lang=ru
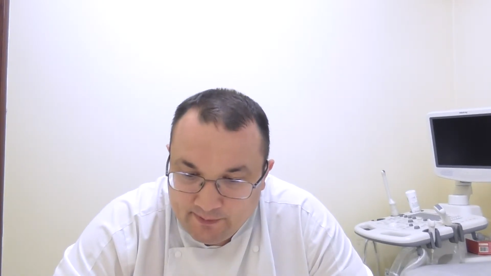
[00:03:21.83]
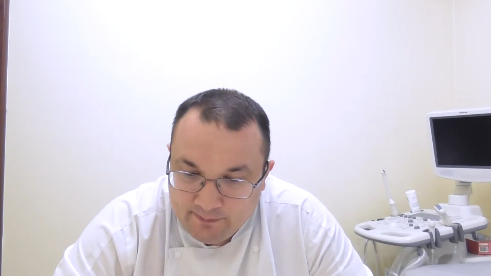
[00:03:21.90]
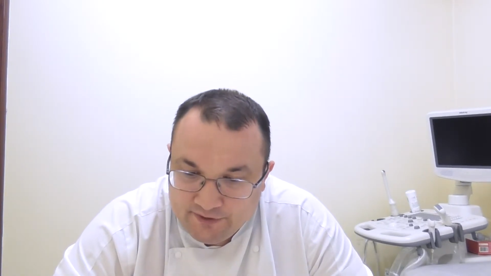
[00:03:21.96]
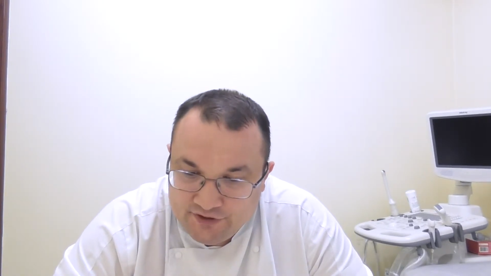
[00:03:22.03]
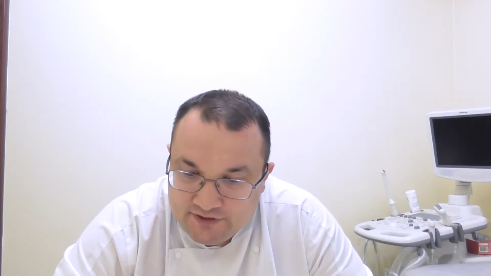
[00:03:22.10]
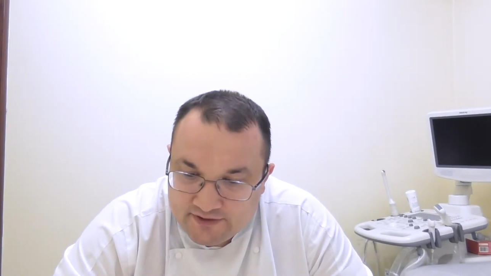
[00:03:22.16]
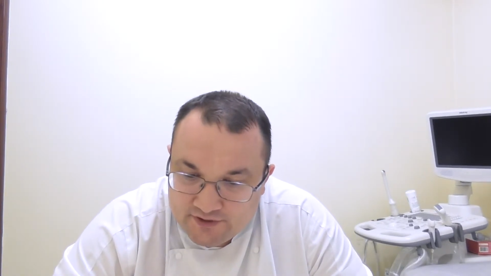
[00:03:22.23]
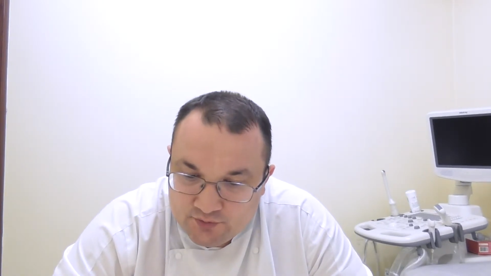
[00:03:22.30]
по
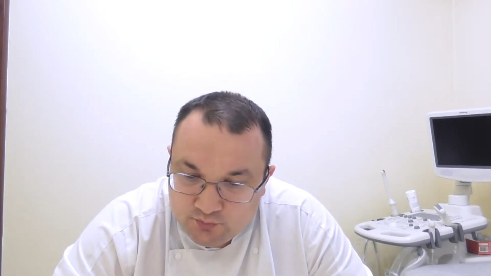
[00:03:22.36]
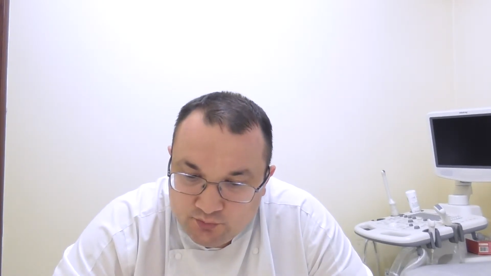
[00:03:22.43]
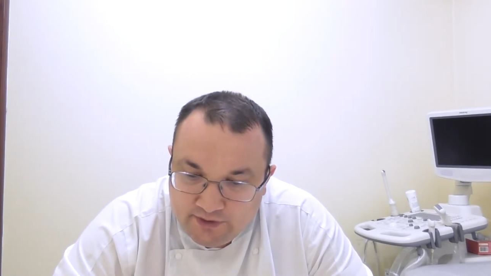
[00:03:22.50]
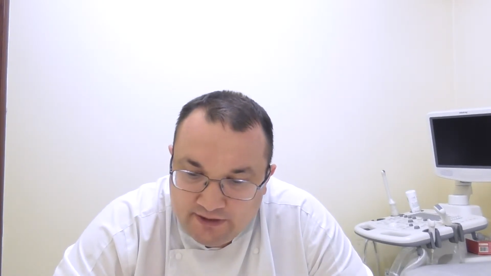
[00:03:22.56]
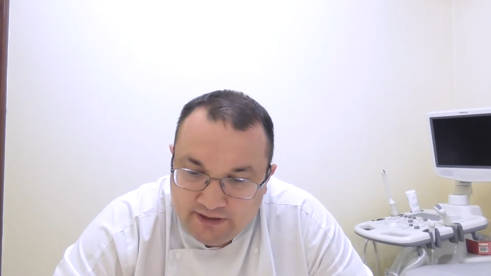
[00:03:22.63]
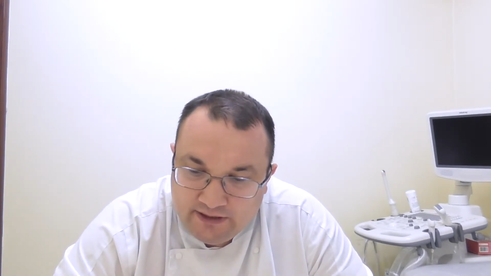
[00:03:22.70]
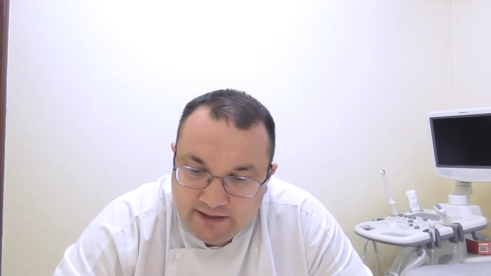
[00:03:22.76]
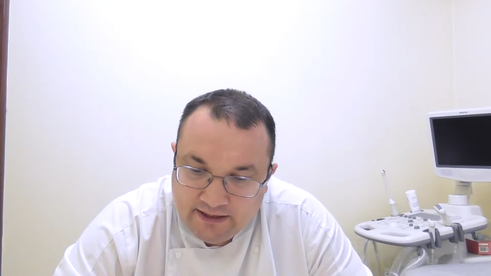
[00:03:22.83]

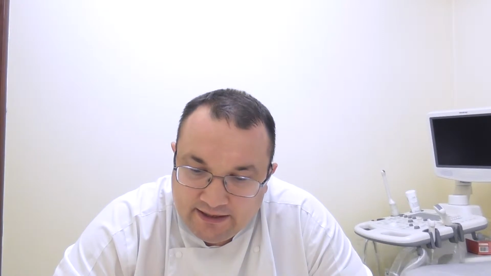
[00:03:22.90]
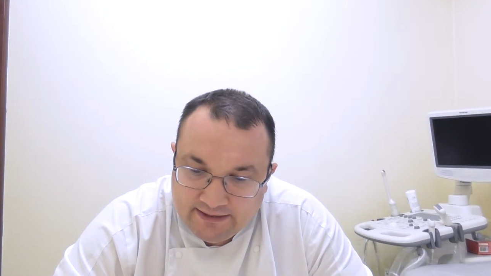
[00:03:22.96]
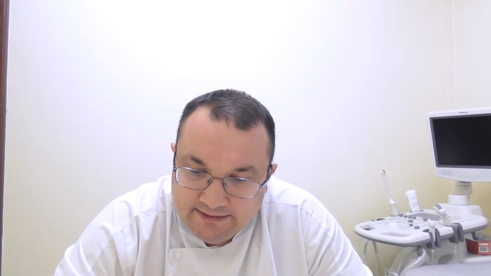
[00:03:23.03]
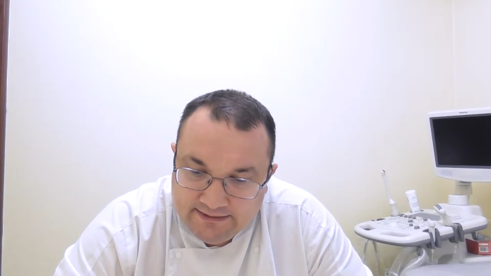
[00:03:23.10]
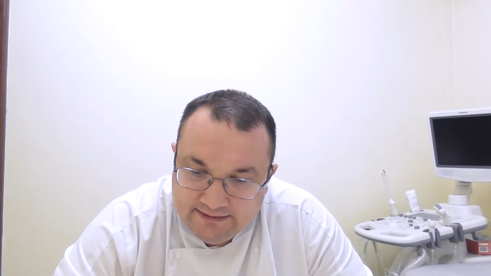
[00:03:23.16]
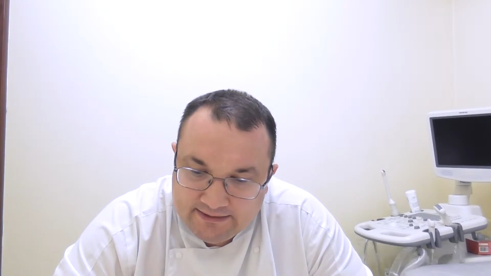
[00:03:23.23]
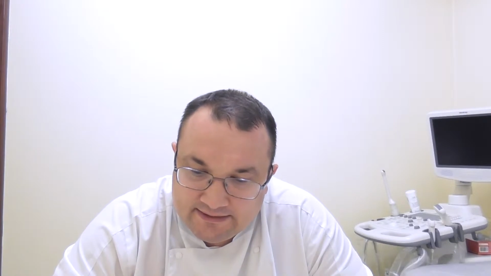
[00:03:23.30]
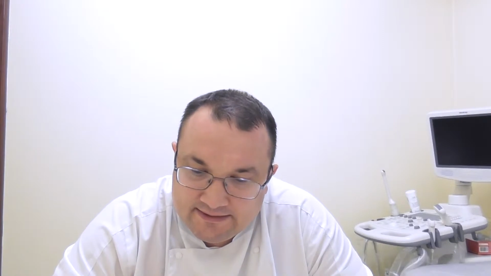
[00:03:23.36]
чесухе
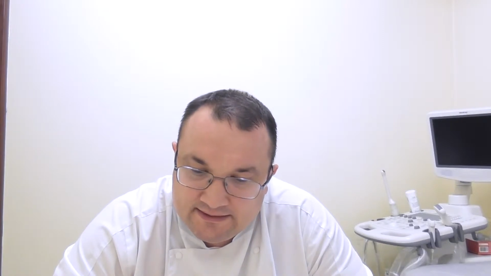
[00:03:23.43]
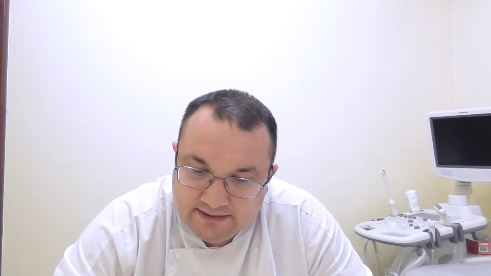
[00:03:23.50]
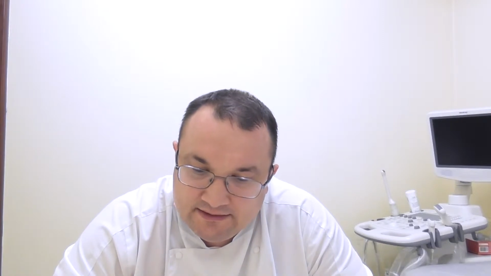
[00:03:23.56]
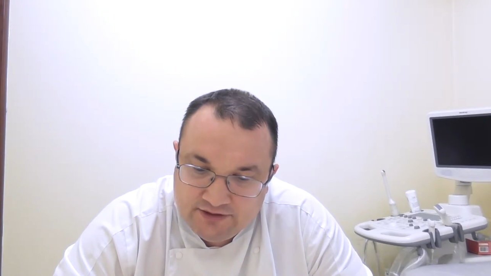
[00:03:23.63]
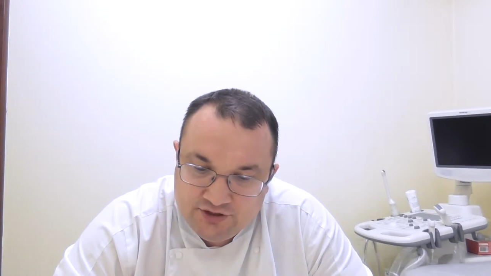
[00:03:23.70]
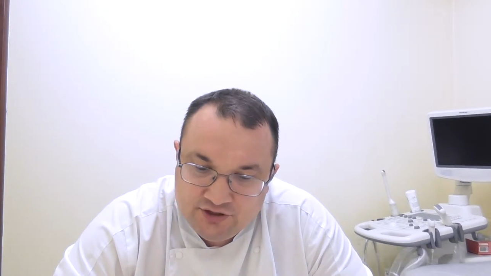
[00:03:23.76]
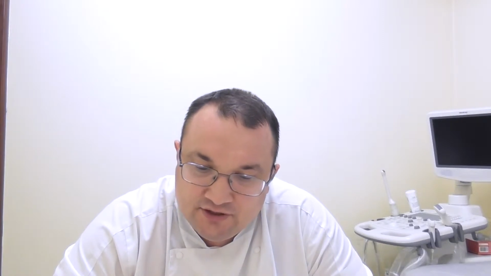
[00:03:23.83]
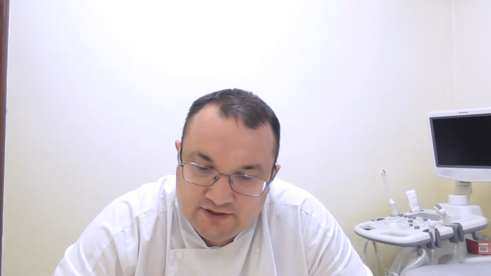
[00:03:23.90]
они
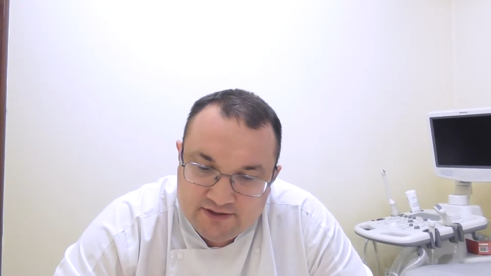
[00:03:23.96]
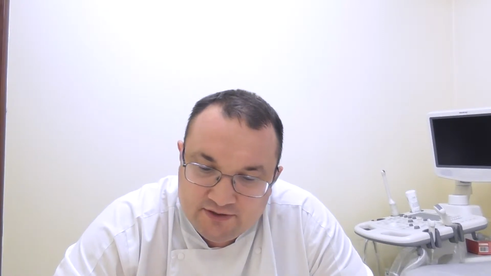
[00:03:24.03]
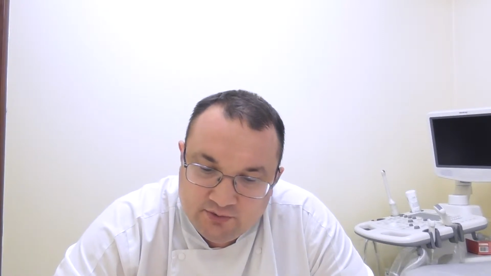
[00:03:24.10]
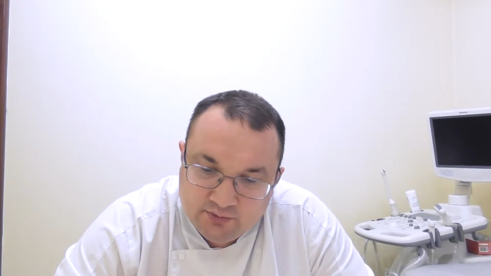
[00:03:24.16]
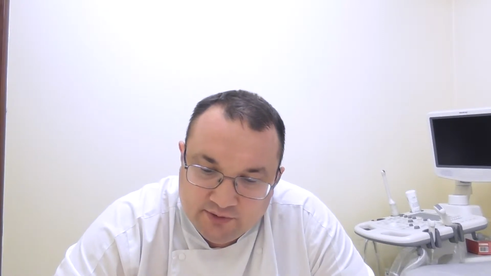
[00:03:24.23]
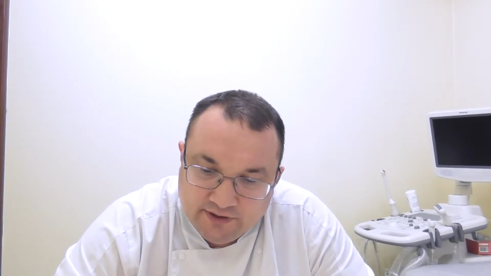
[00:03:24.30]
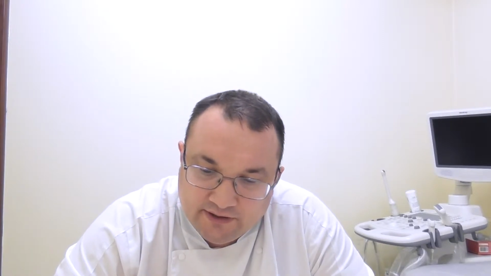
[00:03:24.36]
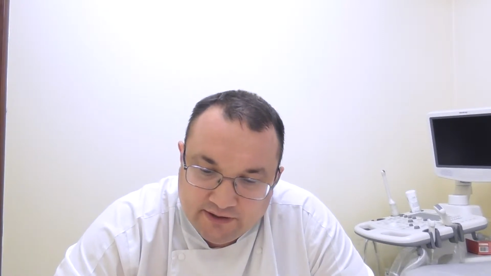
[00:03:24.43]
достаточно
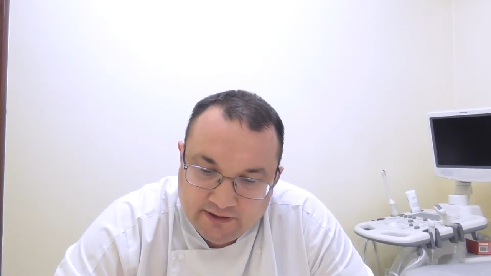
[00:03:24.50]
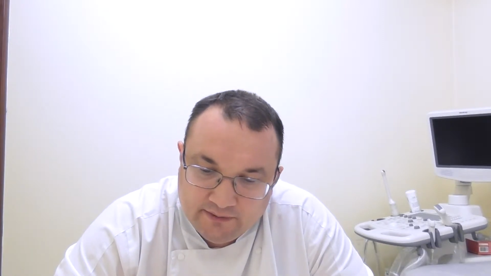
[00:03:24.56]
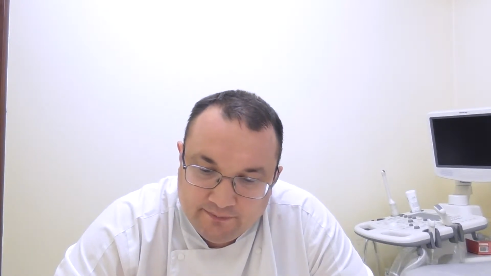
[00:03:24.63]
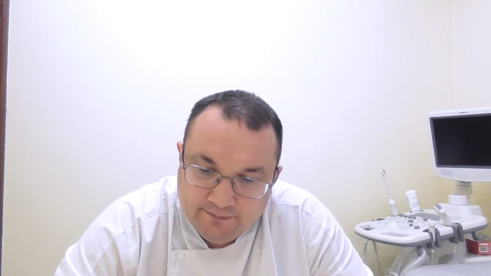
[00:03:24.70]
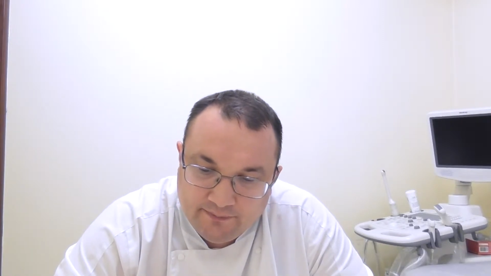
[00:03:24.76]
стойкие.